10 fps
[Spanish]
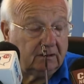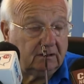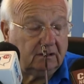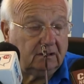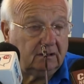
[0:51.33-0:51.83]

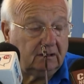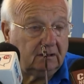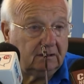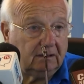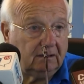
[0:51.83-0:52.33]

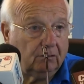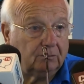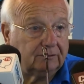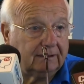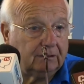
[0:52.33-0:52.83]
y,
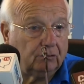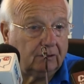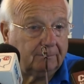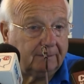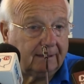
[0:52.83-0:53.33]
como te digo,
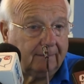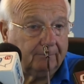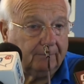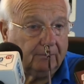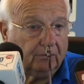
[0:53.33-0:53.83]

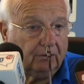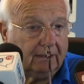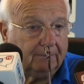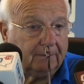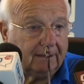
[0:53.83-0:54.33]

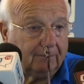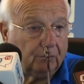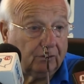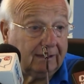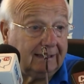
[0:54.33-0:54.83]

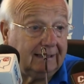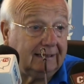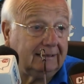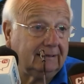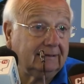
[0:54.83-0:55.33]
esperamos que